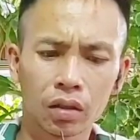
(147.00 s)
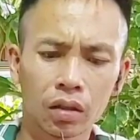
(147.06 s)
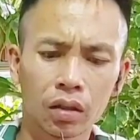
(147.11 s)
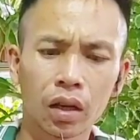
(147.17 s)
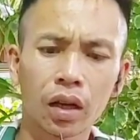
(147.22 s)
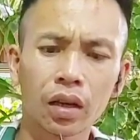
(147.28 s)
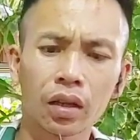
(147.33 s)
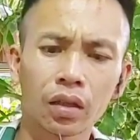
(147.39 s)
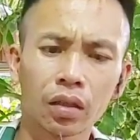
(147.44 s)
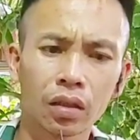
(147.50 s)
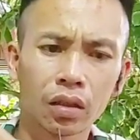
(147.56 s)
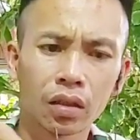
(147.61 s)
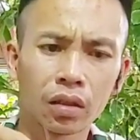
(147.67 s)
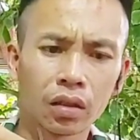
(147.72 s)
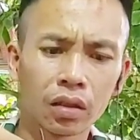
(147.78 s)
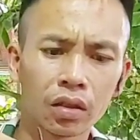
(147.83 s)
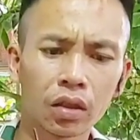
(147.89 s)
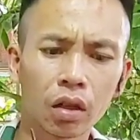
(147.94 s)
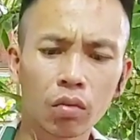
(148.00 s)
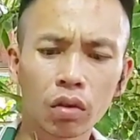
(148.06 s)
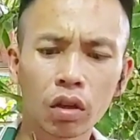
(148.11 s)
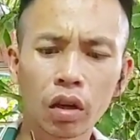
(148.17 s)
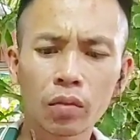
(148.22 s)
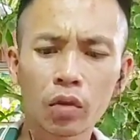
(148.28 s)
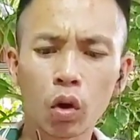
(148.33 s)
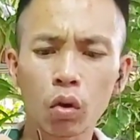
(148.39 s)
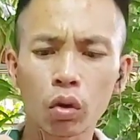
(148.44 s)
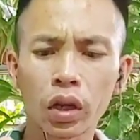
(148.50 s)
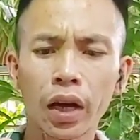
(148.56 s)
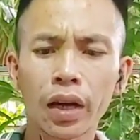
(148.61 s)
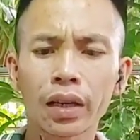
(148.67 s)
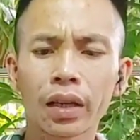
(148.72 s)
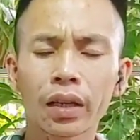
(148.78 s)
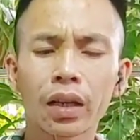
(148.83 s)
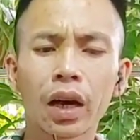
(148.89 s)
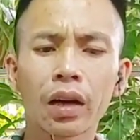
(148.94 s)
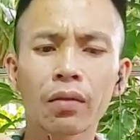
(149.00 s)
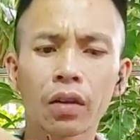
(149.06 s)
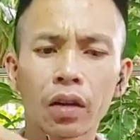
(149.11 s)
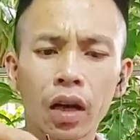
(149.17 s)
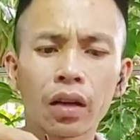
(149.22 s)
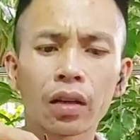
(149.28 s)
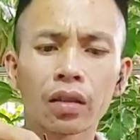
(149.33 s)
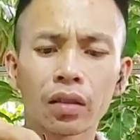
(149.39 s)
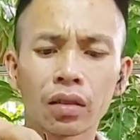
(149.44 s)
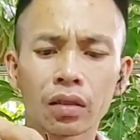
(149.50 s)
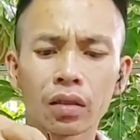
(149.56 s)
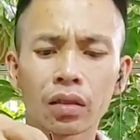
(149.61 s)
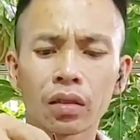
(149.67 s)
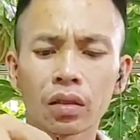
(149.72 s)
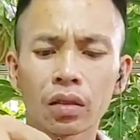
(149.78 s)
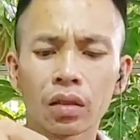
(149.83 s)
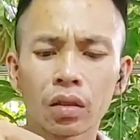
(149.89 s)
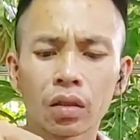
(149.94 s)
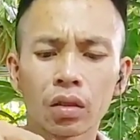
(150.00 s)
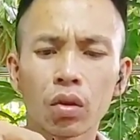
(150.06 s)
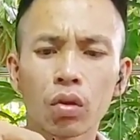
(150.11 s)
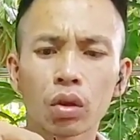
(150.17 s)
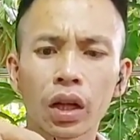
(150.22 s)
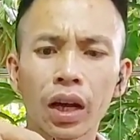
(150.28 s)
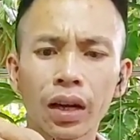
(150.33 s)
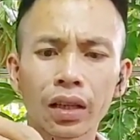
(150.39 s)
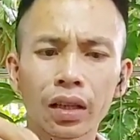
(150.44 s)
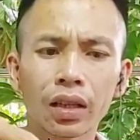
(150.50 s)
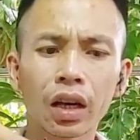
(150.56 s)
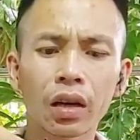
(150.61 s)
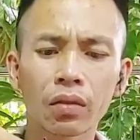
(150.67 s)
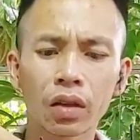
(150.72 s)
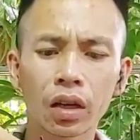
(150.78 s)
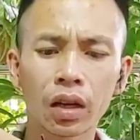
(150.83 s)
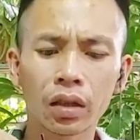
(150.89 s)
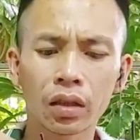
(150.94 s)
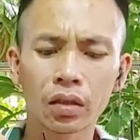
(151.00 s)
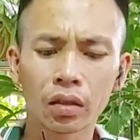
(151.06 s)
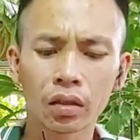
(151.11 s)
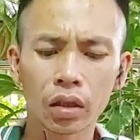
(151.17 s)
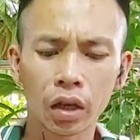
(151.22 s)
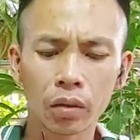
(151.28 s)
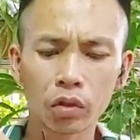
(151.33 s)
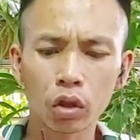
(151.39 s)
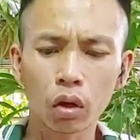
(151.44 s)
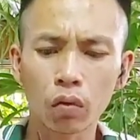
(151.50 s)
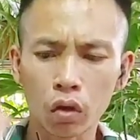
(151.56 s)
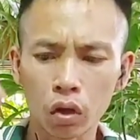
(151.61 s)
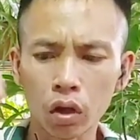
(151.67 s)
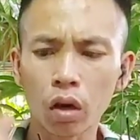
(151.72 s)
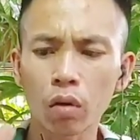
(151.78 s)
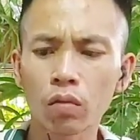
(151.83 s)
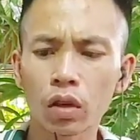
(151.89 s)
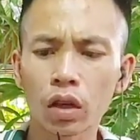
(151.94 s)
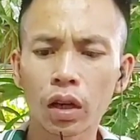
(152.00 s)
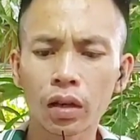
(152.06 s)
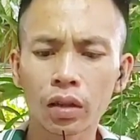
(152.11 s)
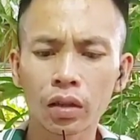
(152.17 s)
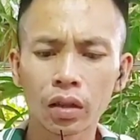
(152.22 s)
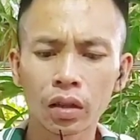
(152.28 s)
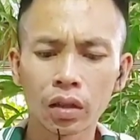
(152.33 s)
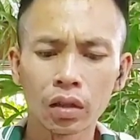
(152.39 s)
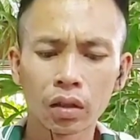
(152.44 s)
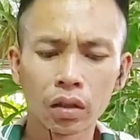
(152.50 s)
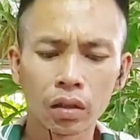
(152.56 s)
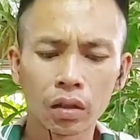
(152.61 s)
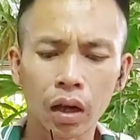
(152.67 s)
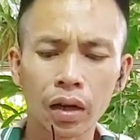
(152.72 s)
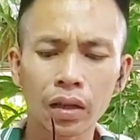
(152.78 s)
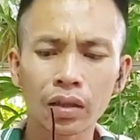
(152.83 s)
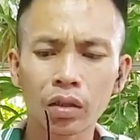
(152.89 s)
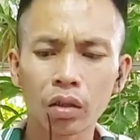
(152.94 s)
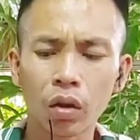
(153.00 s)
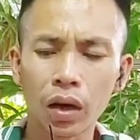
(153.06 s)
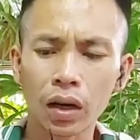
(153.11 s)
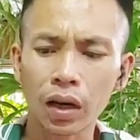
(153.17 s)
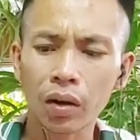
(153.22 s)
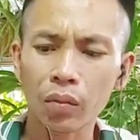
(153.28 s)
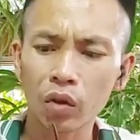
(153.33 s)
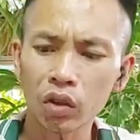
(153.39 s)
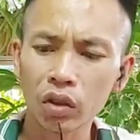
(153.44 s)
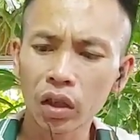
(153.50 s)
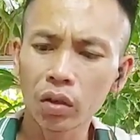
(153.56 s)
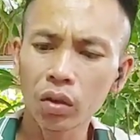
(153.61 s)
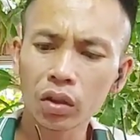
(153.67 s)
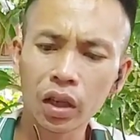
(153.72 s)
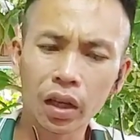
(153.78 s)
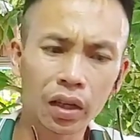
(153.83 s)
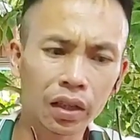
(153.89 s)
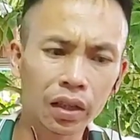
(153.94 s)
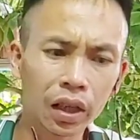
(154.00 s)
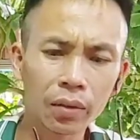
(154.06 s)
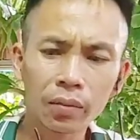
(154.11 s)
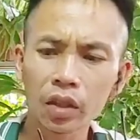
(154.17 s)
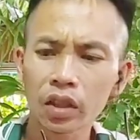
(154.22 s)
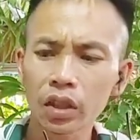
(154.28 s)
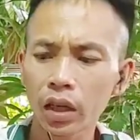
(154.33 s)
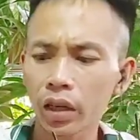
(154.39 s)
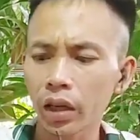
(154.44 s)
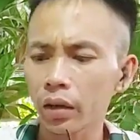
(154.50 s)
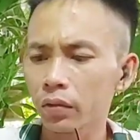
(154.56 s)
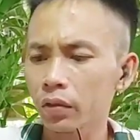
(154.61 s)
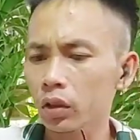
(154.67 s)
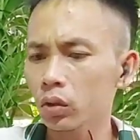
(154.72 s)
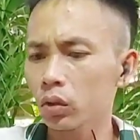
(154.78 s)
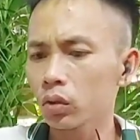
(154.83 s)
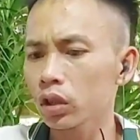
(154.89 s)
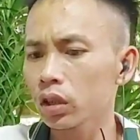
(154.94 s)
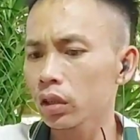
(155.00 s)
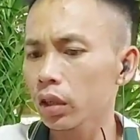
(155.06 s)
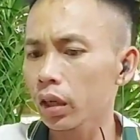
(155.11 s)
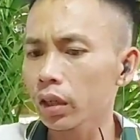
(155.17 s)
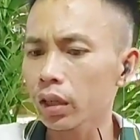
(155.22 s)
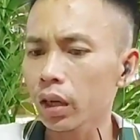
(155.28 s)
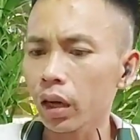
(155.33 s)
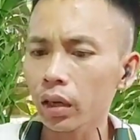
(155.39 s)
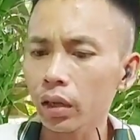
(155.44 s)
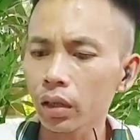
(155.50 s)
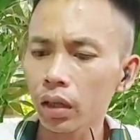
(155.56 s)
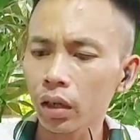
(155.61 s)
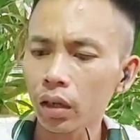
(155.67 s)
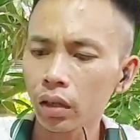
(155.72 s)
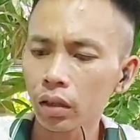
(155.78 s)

Đây, trong nữa em cột hai cái cây vào đây. Cột hai cái cây vào đây, em cho vỏ thông vào đây. Đấy, hoặc là mọi người có thể ghim ở trên này, ví dụ như cái cây